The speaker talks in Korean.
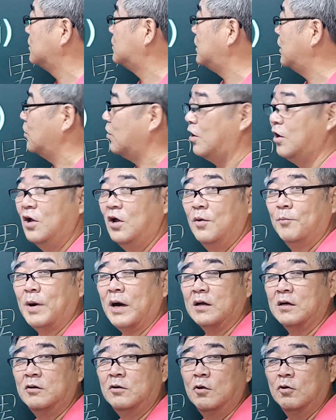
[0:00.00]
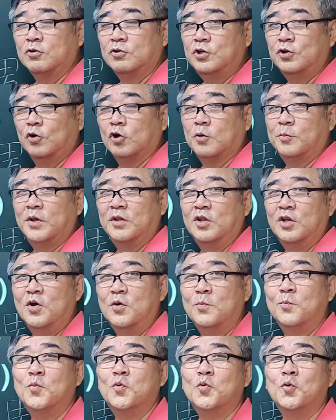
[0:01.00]
그것이에요. 발로 뛰어오르면
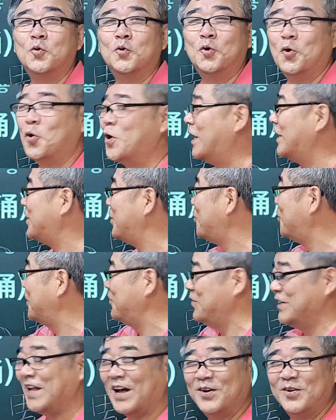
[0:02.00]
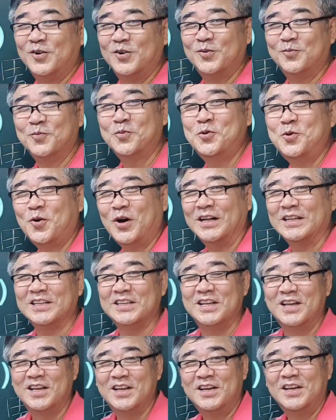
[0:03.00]
무용할 때 용입니다. 무용할
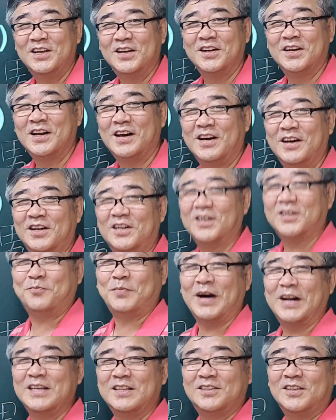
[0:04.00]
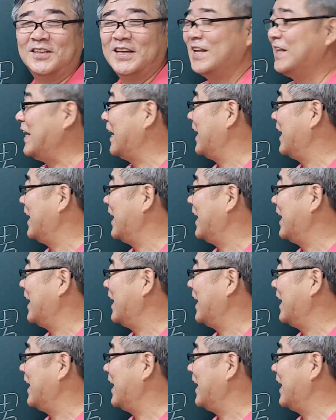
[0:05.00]
때는 어, 이렇게 발이 뜨게